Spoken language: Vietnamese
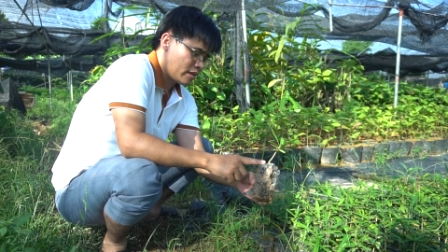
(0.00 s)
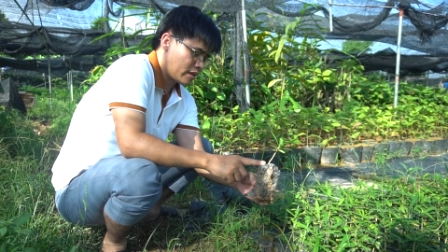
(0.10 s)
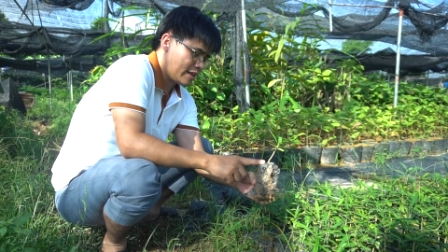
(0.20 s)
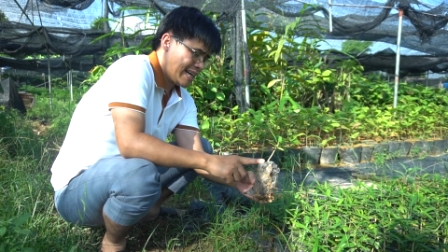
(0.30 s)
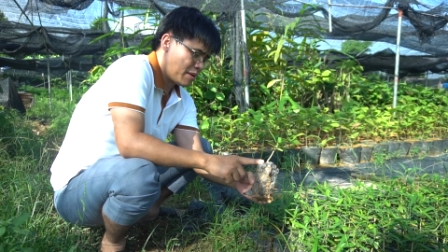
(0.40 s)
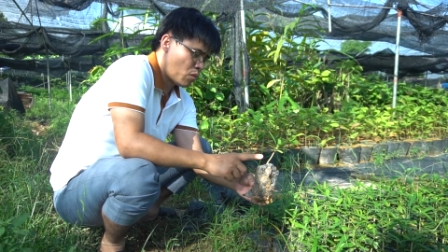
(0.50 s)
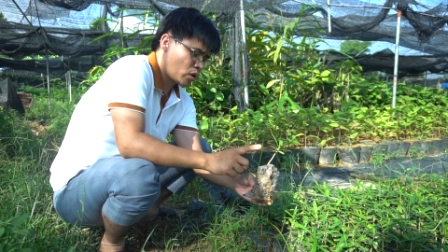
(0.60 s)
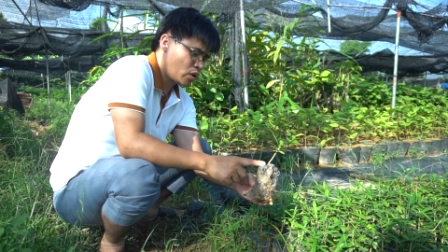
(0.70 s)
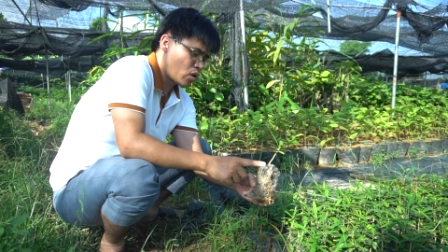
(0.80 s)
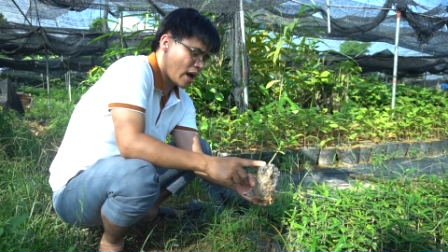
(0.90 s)
thì 1
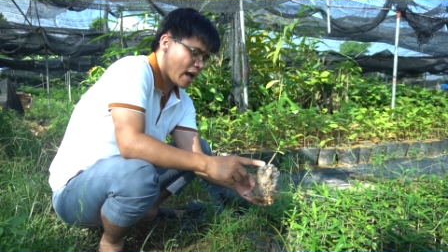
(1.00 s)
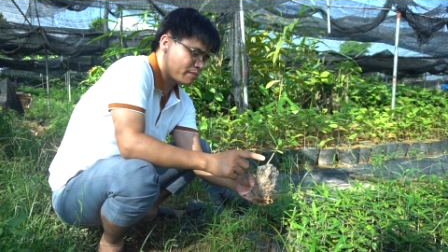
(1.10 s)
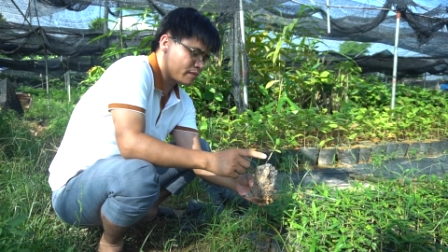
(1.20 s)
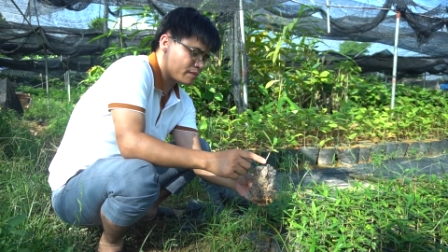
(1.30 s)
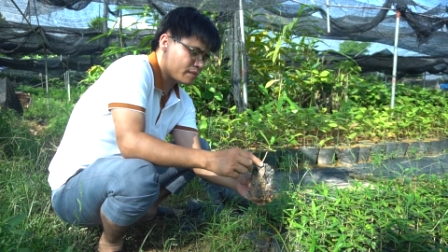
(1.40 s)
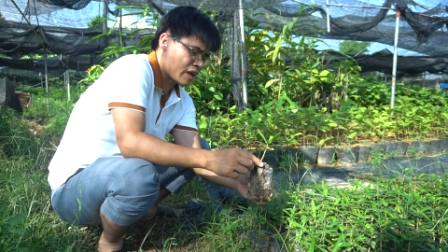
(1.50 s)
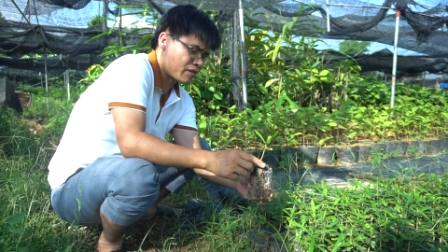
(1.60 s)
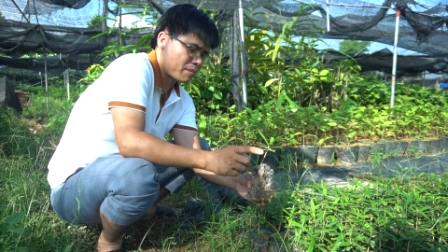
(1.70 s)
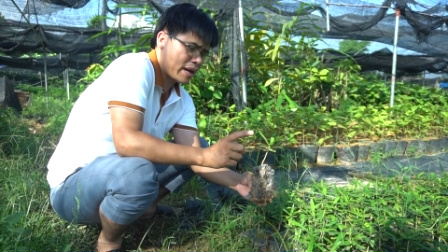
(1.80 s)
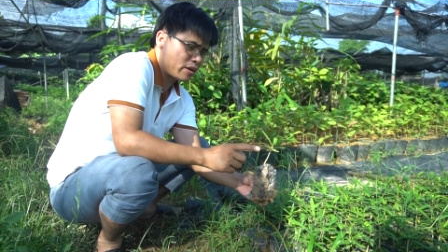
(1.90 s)
kg sản
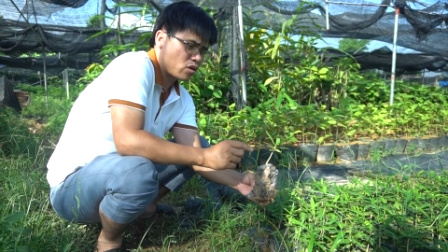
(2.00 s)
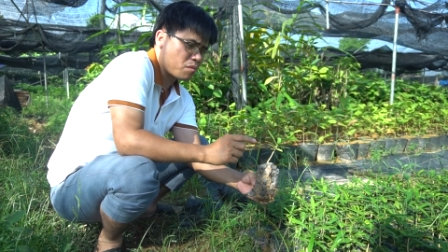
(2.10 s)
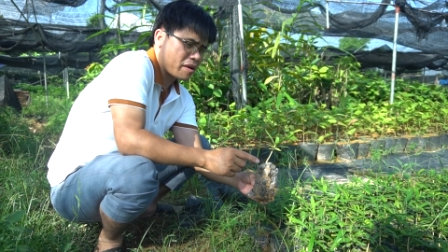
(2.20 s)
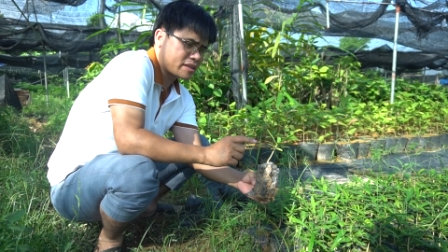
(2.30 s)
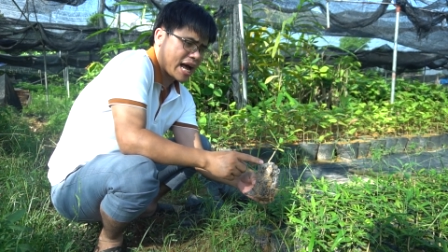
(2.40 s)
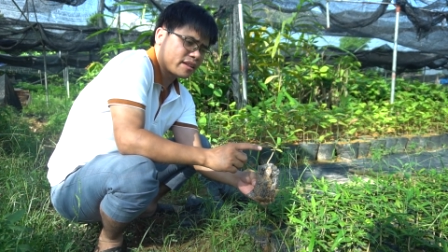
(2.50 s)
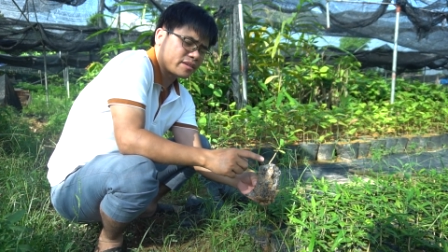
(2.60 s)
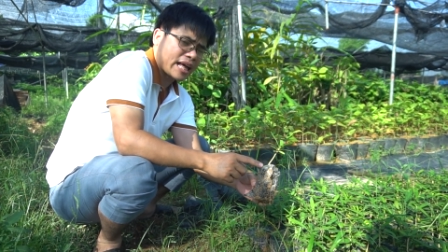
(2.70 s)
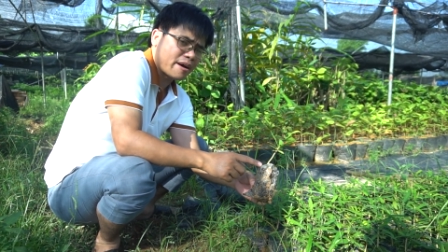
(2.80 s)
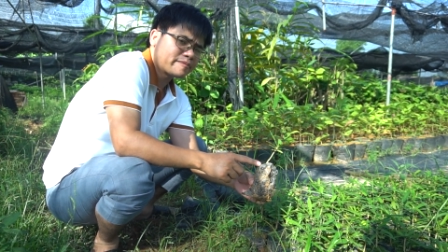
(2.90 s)
phẩm này nó có bán giá từ
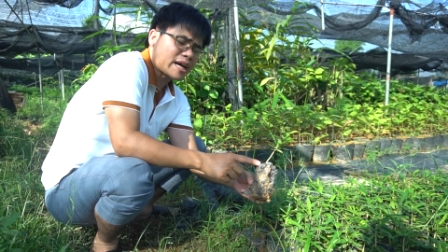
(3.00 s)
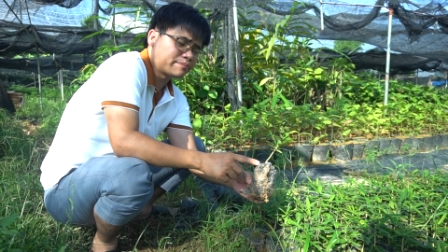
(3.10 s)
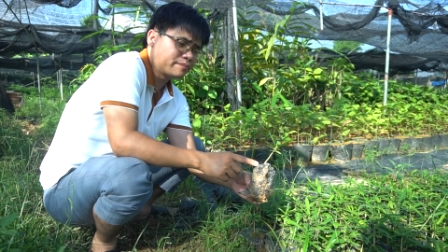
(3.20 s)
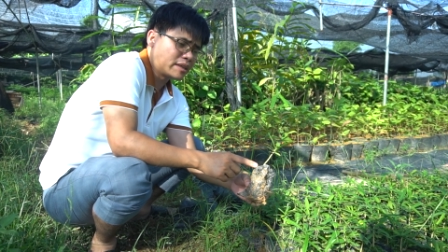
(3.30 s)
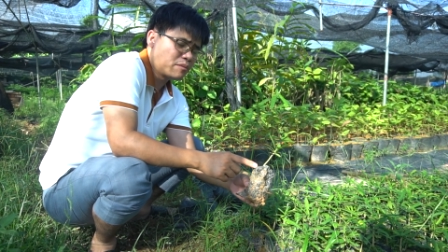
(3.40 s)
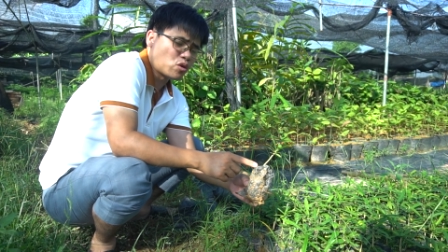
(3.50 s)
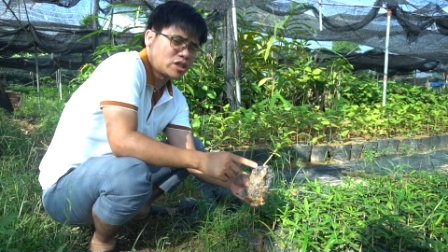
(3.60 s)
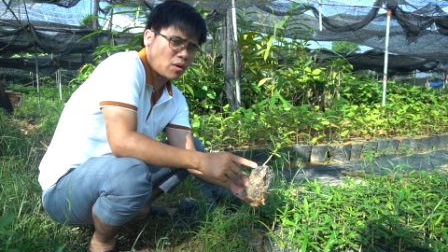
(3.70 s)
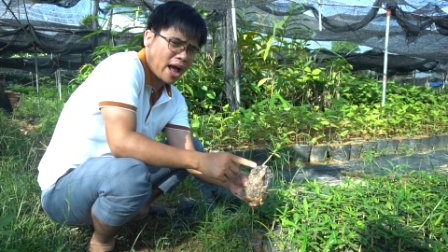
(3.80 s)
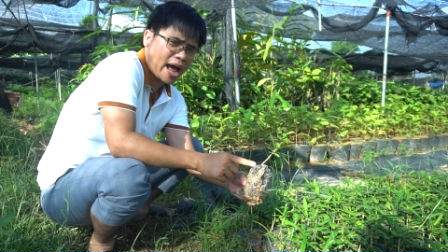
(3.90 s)
800 đến 1,2
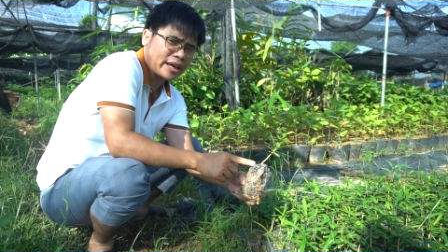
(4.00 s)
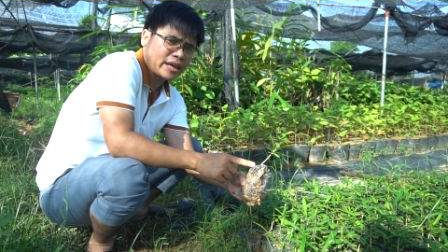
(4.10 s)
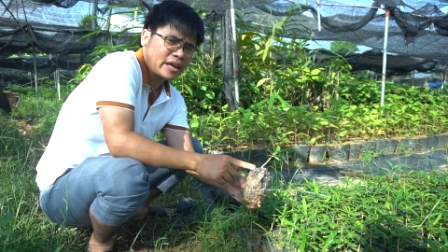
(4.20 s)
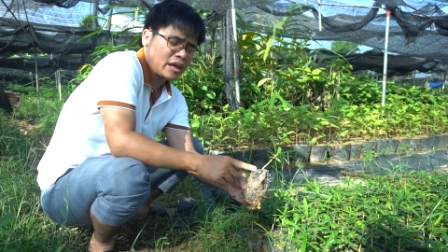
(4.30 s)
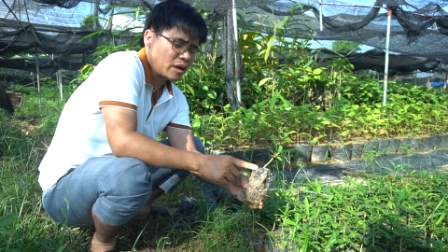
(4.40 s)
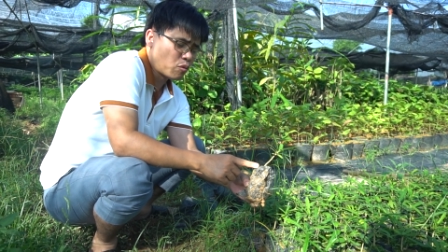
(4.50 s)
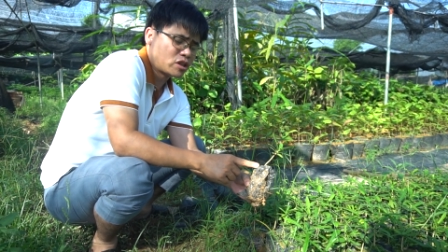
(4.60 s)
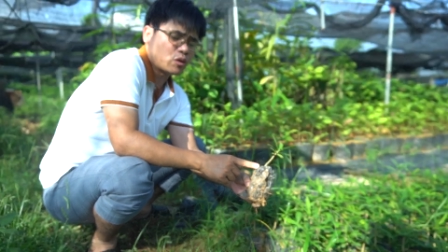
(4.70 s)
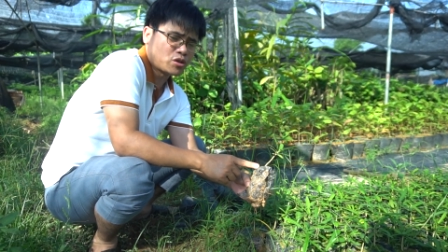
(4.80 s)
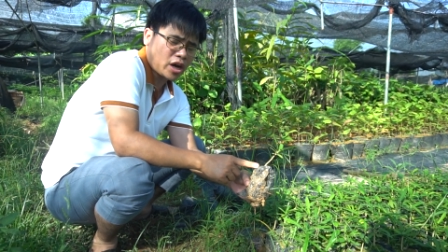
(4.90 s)
triệu,
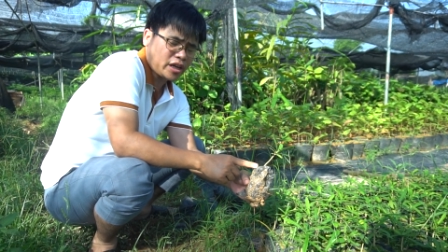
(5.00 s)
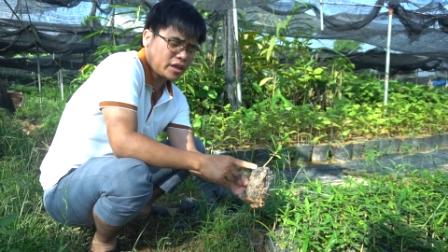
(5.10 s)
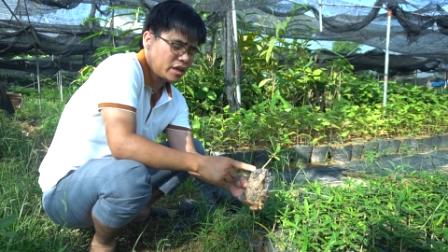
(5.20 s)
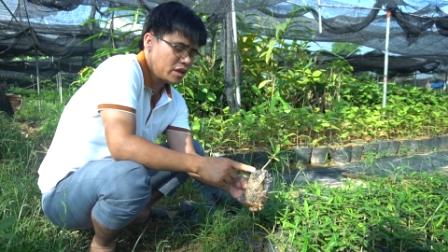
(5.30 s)
1,5 triệu